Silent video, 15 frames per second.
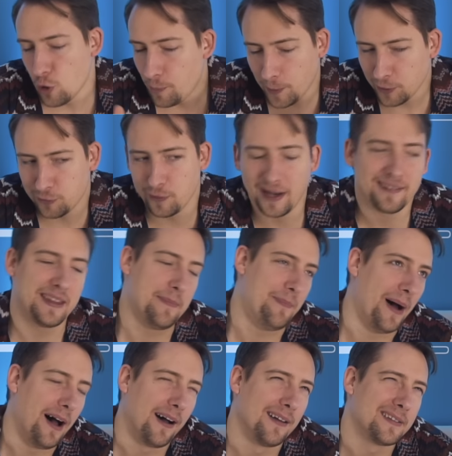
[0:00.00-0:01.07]
le postulat de
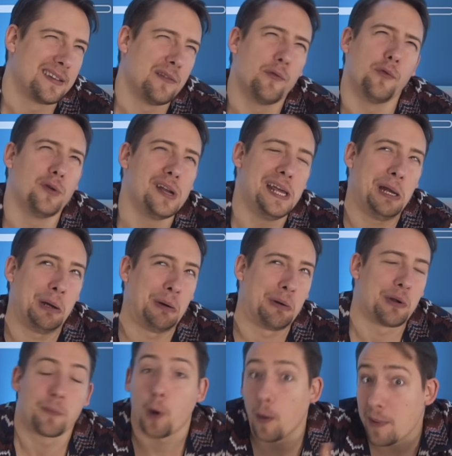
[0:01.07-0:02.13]
départ, hein, si vous voulez,
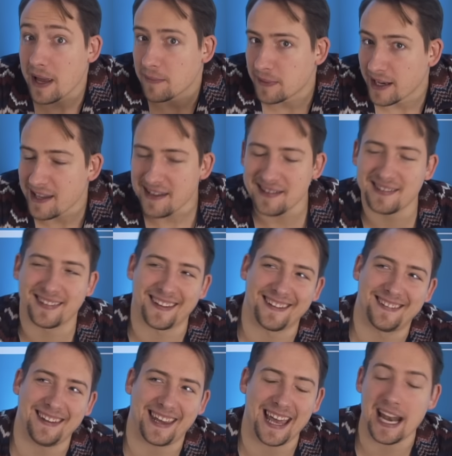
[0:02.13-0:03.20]
le problème d'Alice,
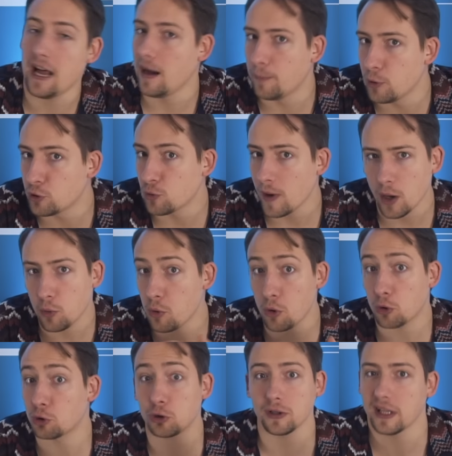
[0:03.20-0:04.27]
c'est qu'elle a un besoin
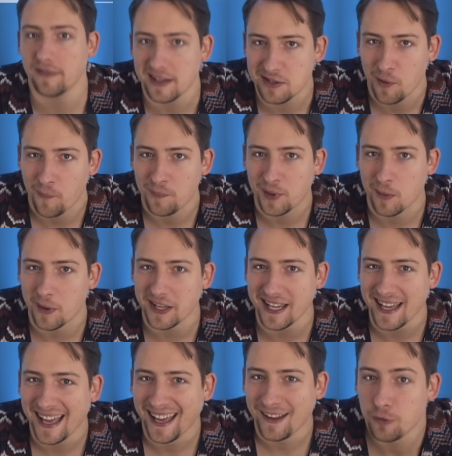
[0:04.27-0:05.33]
urgent d'évasion,
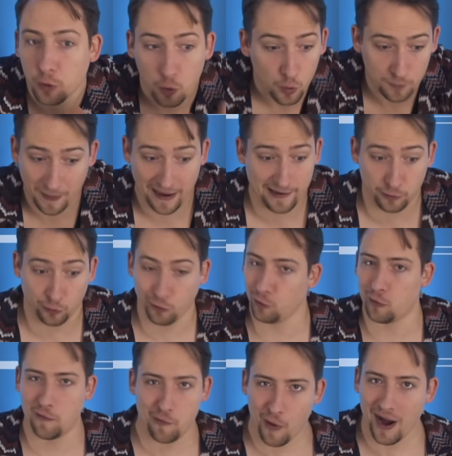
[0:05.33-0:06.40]
comprenez Du coup, pas étonnant
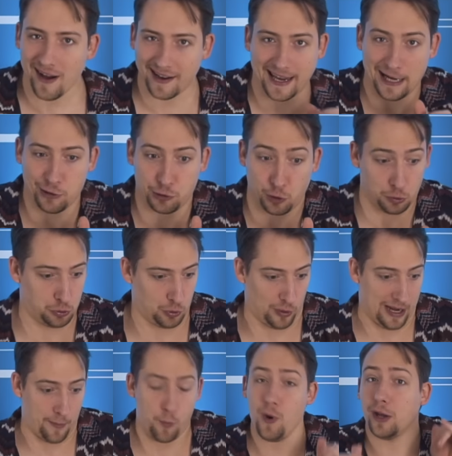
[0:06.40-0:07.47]
de voir qu'elle saute sur
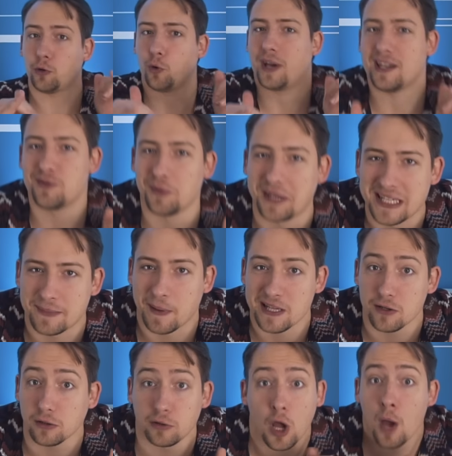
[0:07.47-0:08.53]
la moindre occasion qui se
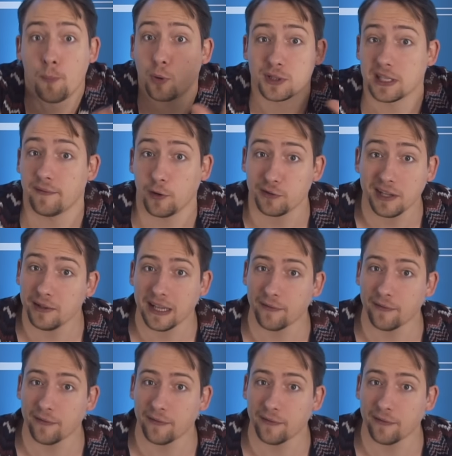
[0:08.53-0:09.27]
présente pour s'inventer une